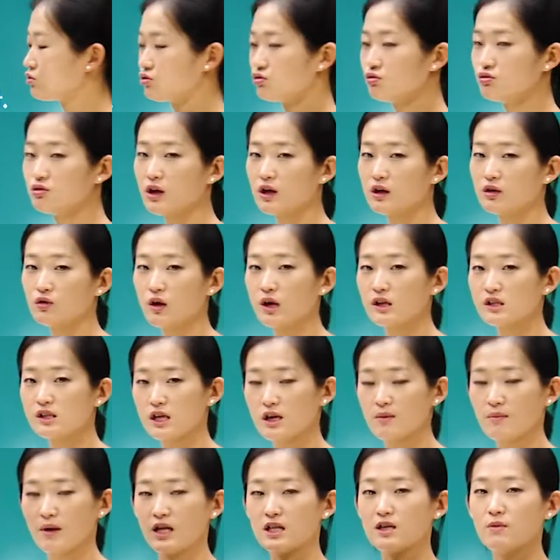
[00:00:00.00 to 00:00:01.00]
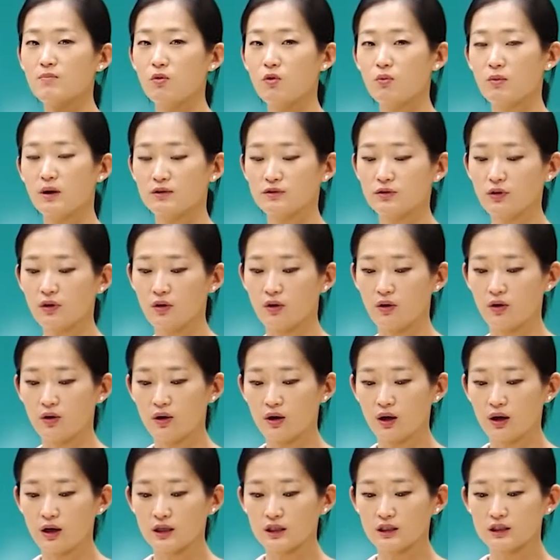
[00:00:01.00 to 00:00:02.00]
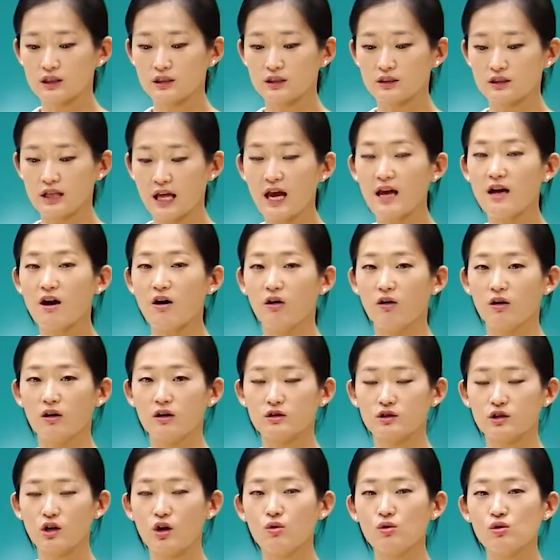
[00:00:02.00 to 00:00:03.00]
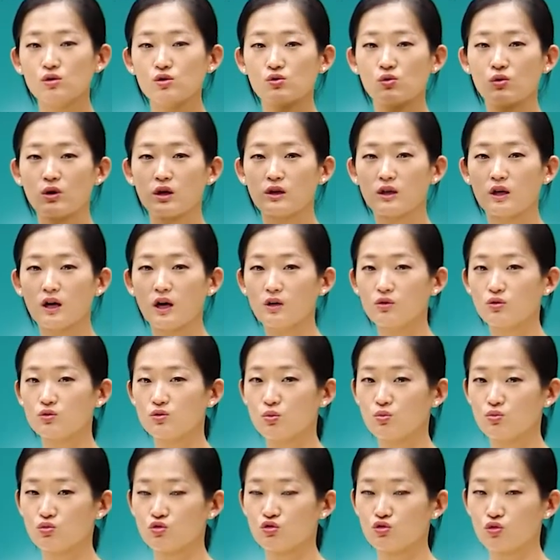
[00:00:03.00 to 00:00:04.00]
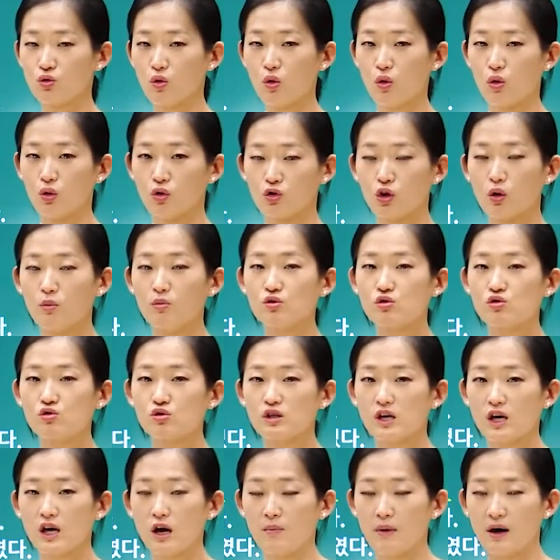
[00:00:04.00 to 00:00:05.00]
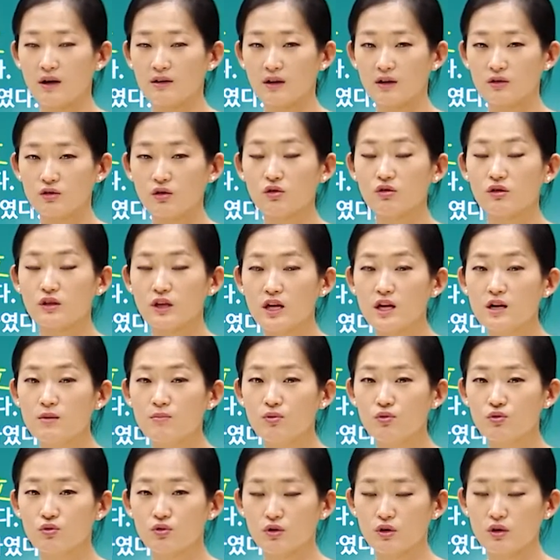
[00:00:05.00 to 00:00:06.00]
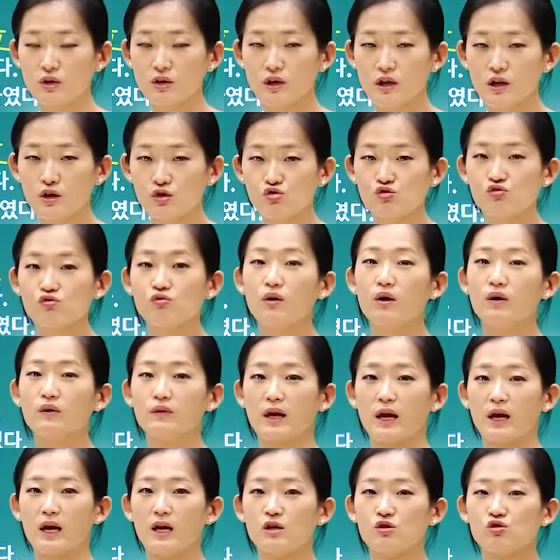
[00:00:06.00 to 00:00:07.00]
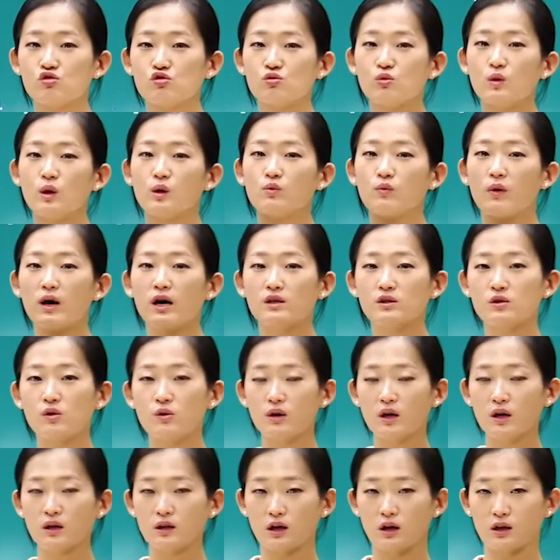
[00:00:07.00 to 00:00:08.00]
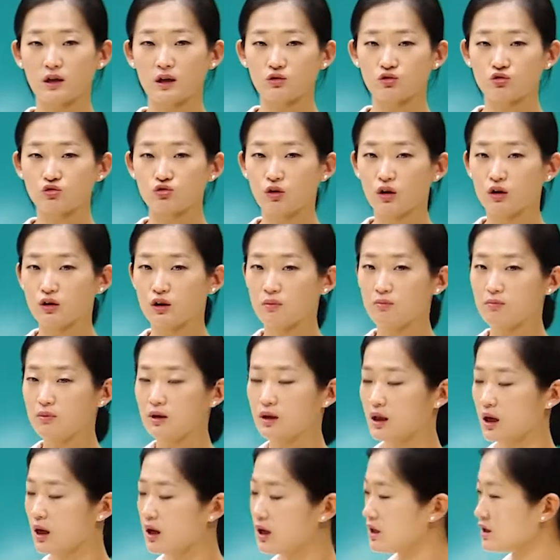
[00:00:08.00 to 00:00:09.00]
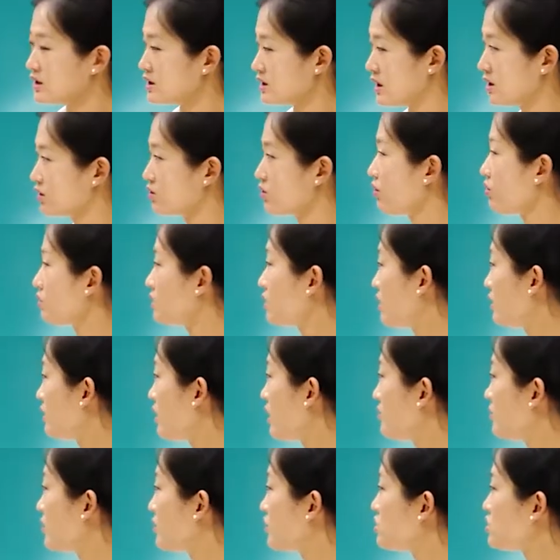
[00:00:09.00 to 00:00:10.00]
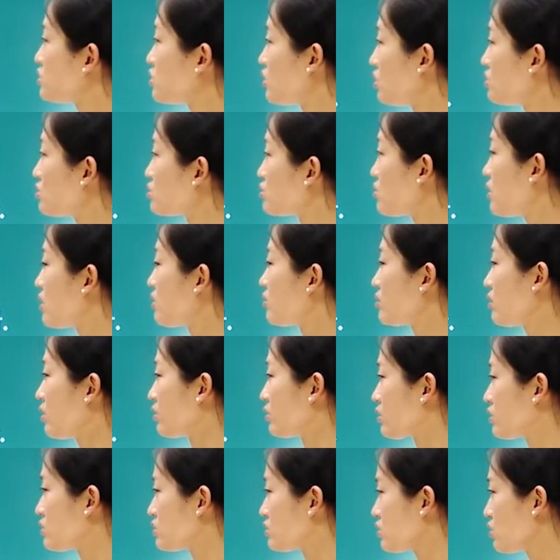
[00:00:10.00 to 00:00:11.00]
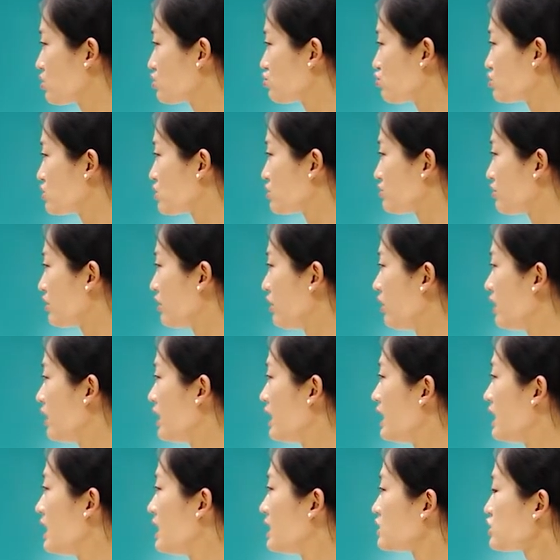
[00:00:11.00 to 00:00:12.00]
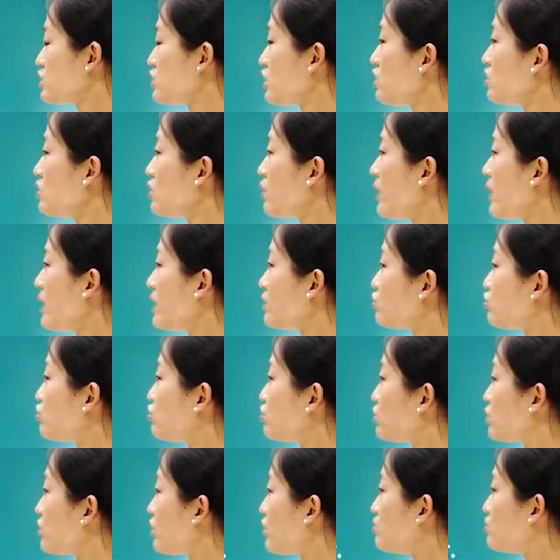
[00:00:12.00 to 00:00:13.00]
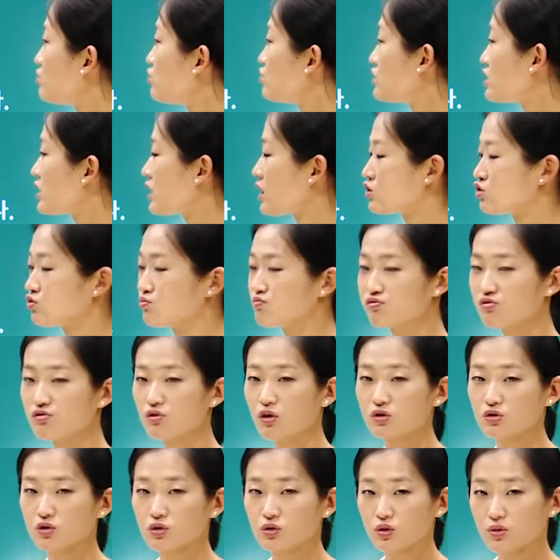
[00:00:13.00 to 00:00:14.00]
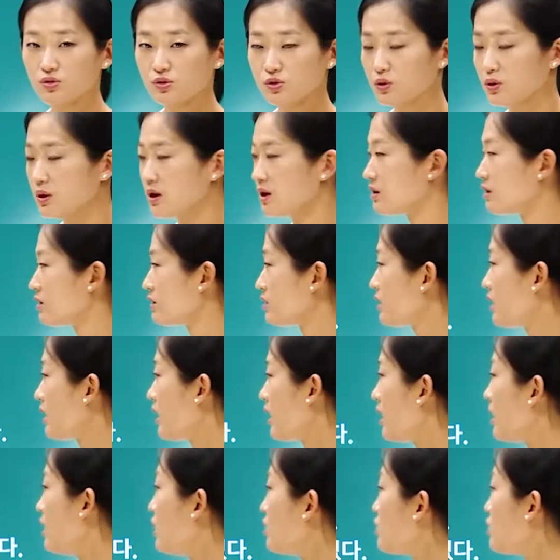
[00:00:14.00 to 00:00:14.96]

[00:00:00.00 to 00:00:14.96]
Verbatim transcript: 군대를 굉장히 많이 뽑아서 그 내영, 서울 쪽에다가도 좀 두고 너무 숫자가 많아서 그 일부를 수원에, 수원 화성에다가 두게 됩니다. 장용영 하면은 정조하고 연결시켜 주시고요. 청과의 국경 문제가 좀 불거졌던 적이 있는데